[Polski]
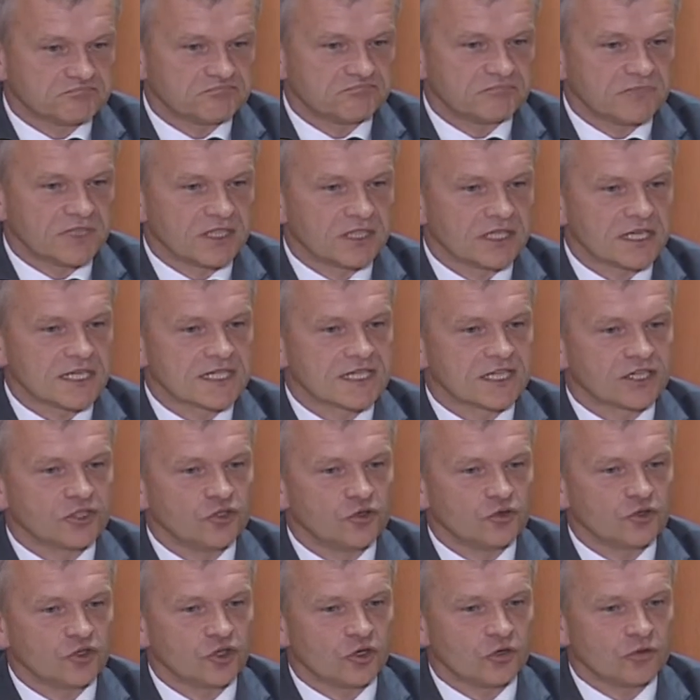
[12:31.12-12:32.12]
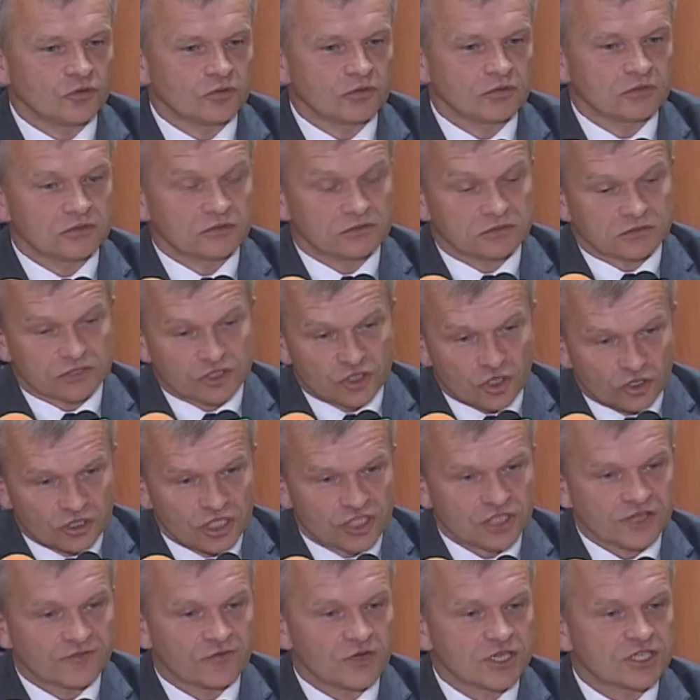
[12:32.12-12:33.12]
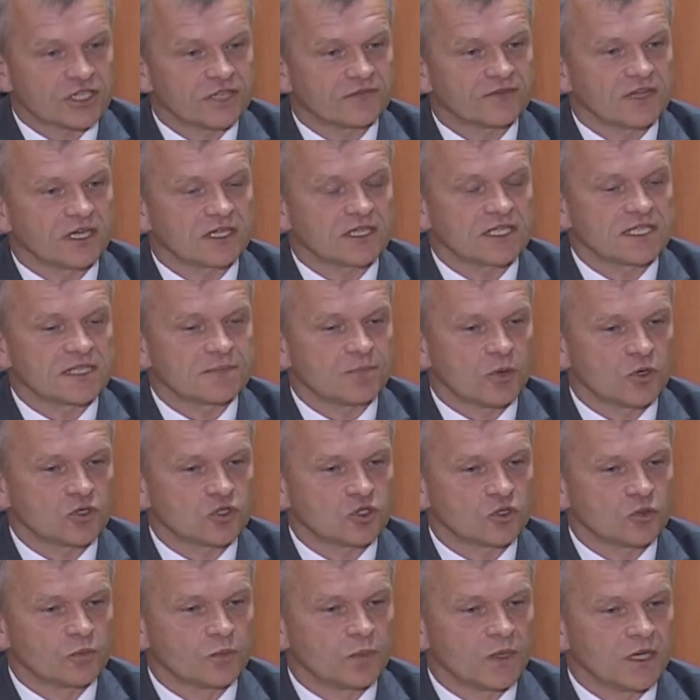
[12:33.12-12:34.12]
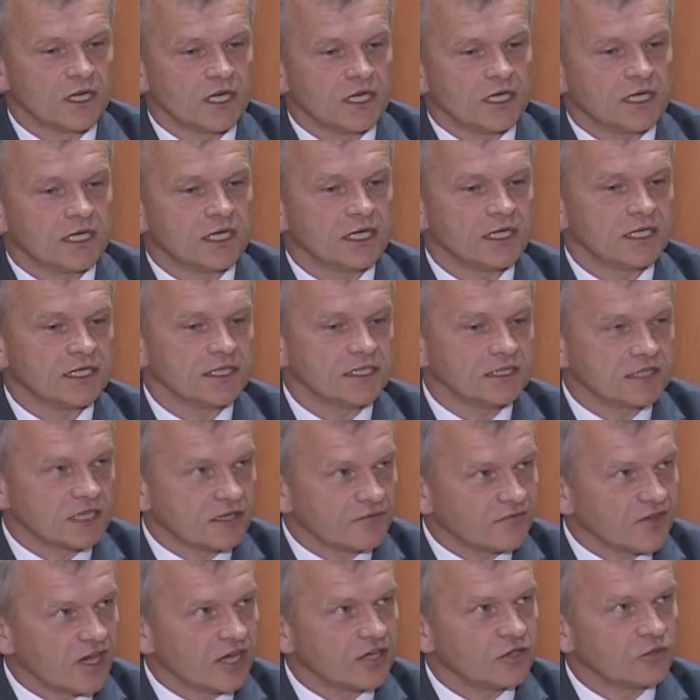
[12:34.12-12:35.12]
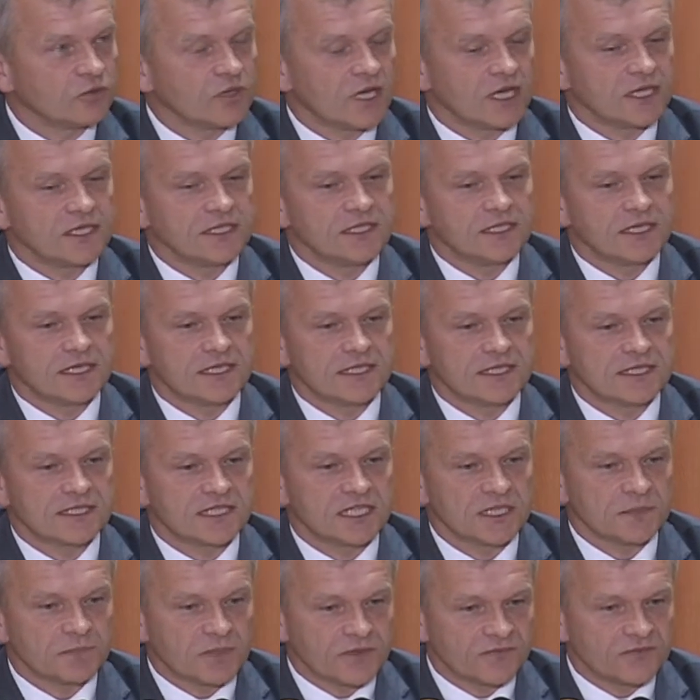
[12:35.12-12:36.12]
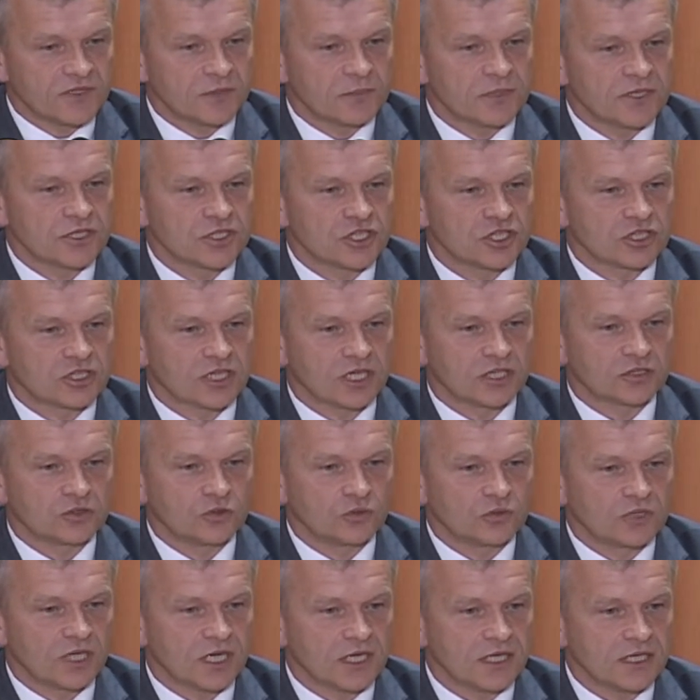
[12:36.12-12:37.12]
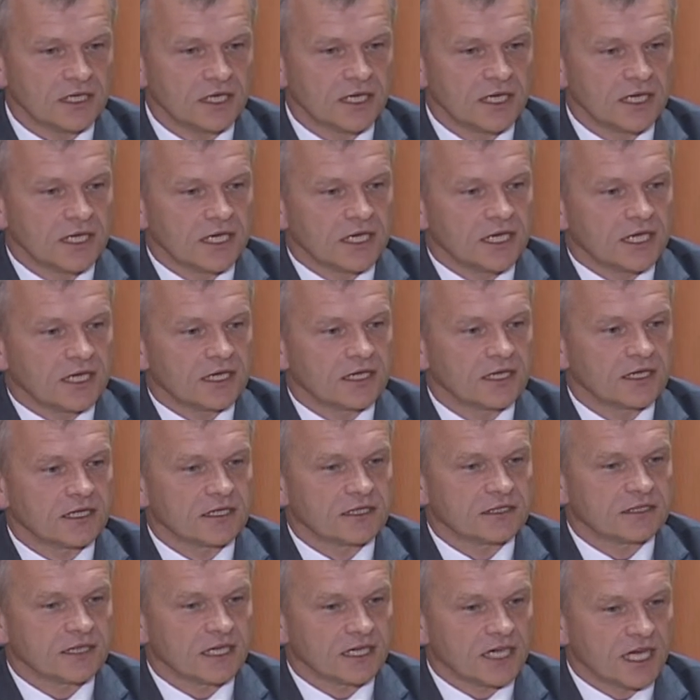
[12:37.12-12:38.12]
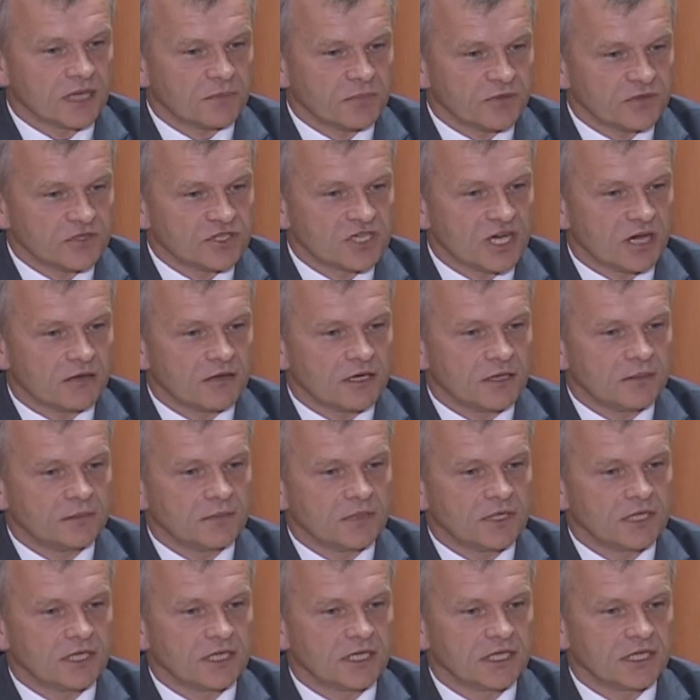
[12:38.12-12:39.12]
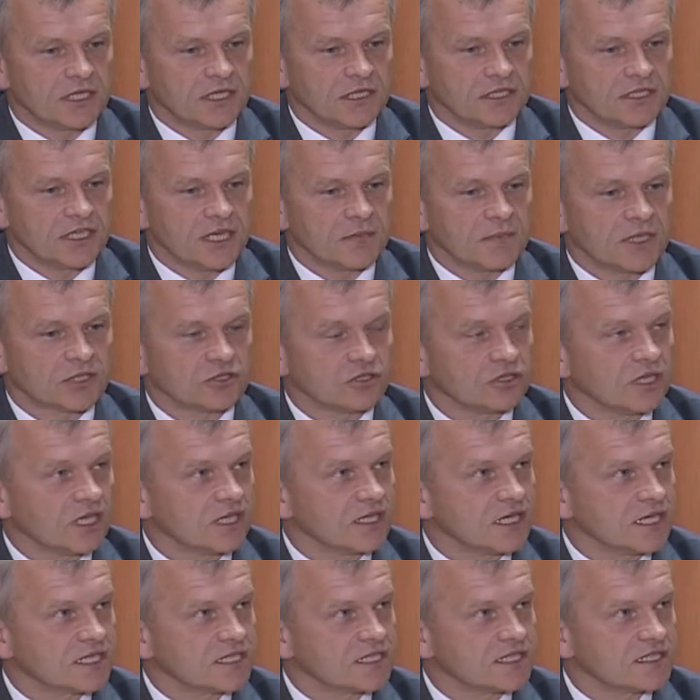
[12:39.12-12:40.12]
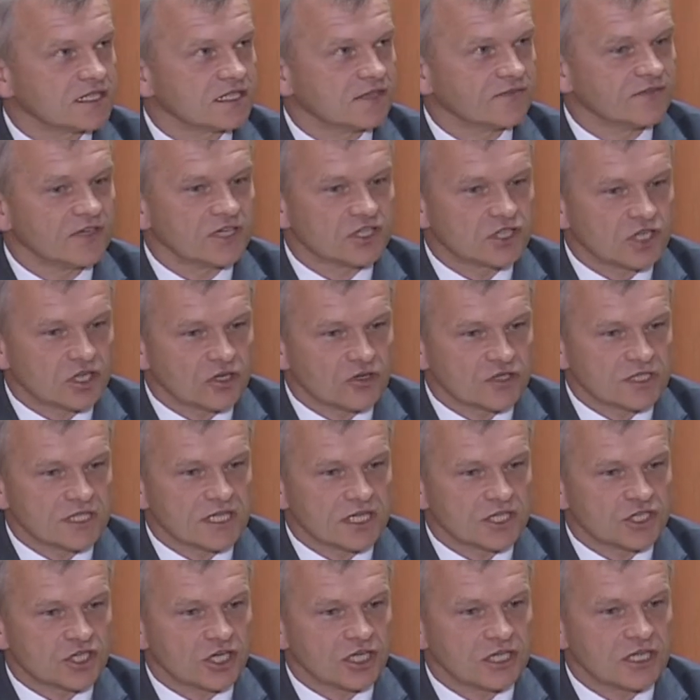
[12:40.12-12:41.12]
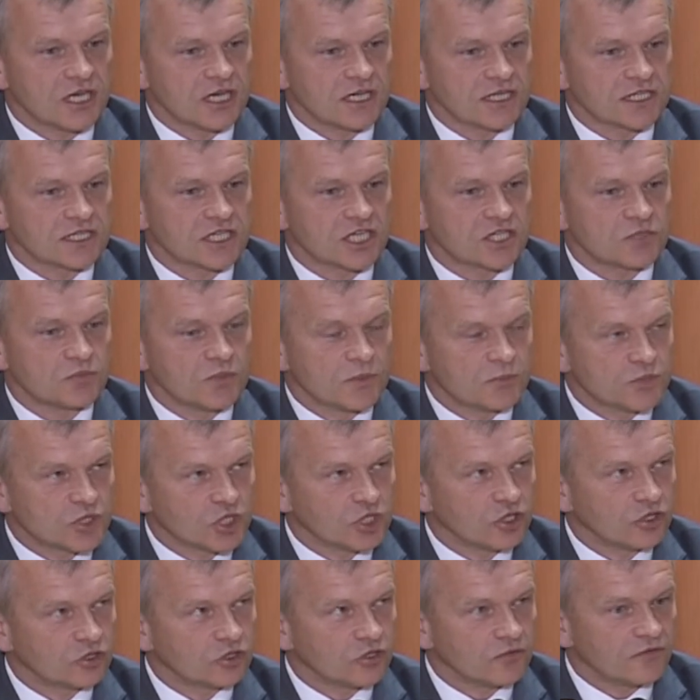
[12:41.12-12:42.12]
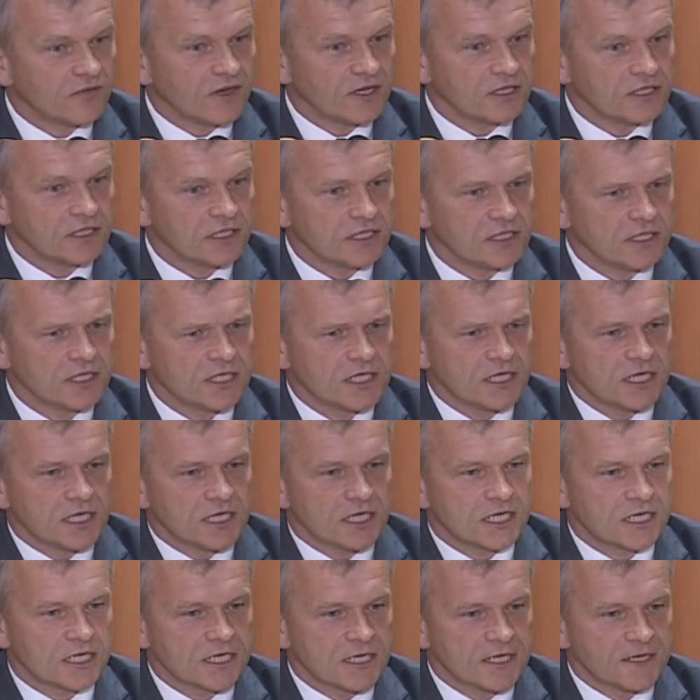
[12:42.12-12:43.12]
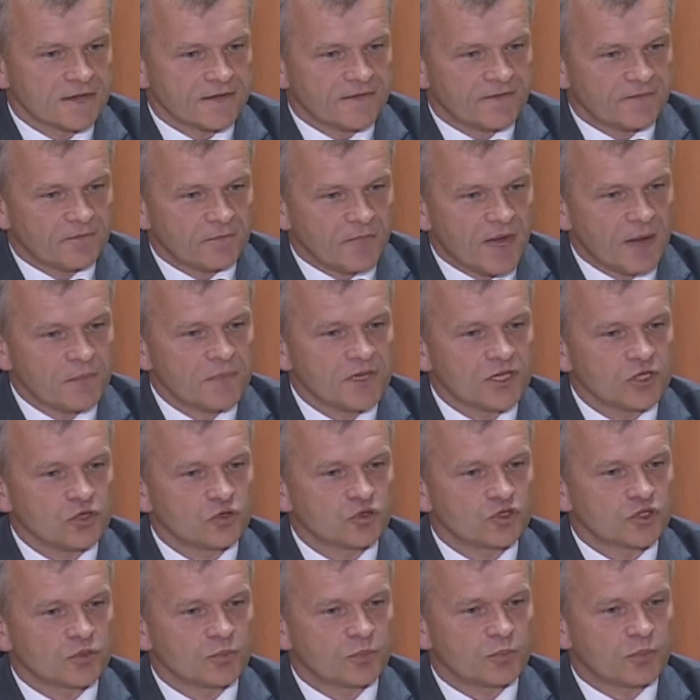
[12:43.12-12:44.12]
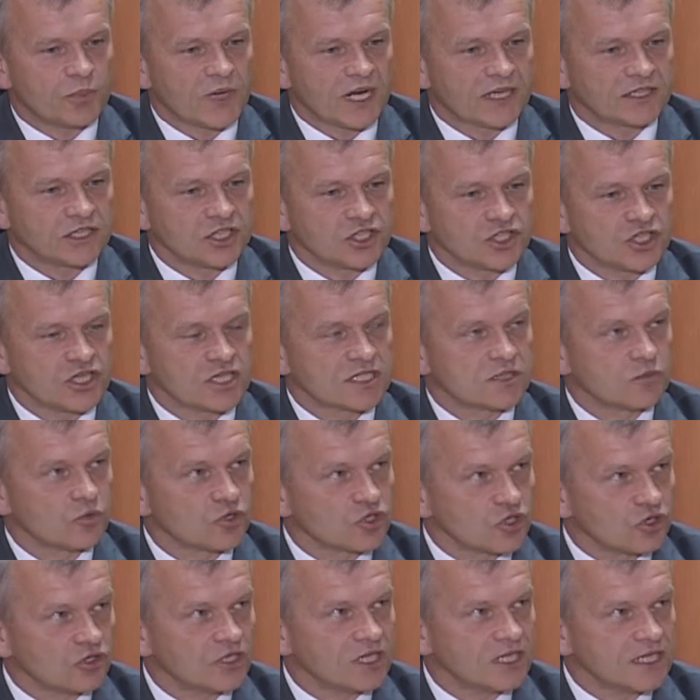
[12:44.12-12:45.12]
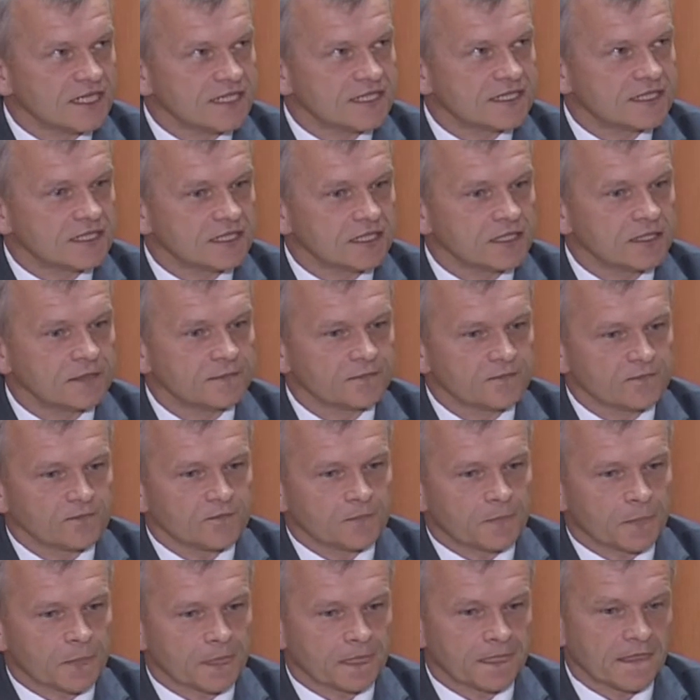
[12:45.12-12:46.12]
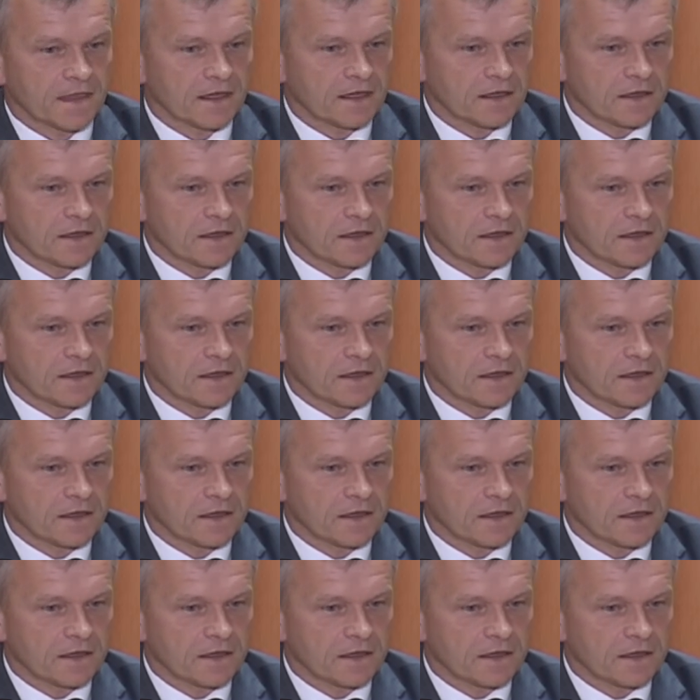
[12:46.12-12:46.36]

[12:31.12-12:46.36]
rezygnują. Szkoda, że właśnie w taki sposób i trafiają na inne listy i pewnie będzie tak tutaj. E, tak jak powiedziałem, e, nie ma to dla nas większego znaczenia, jesteśmy przygotowani, e, mamy już praktycznie złożone listy, mm,